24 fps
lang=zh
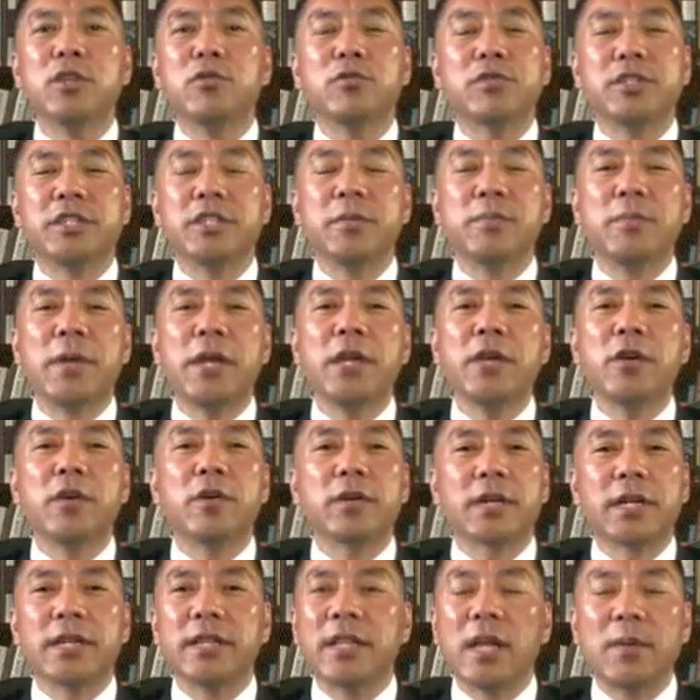主席没有
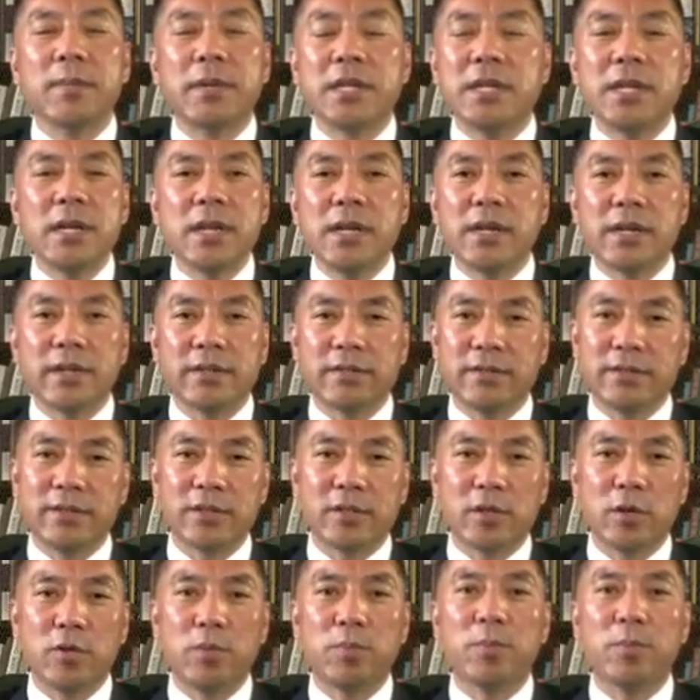跟他们任何私仇，